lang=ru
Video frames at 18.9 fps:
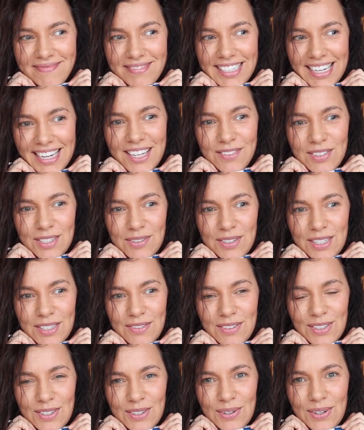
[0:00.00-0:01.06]
Скорее всего,
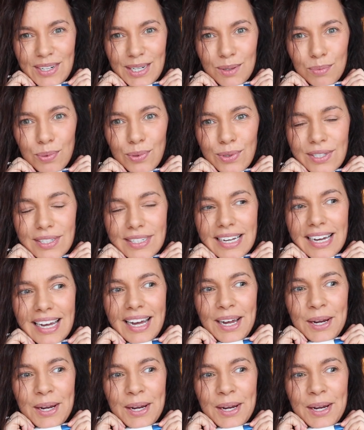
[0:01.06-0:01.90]
этот видеоролик будет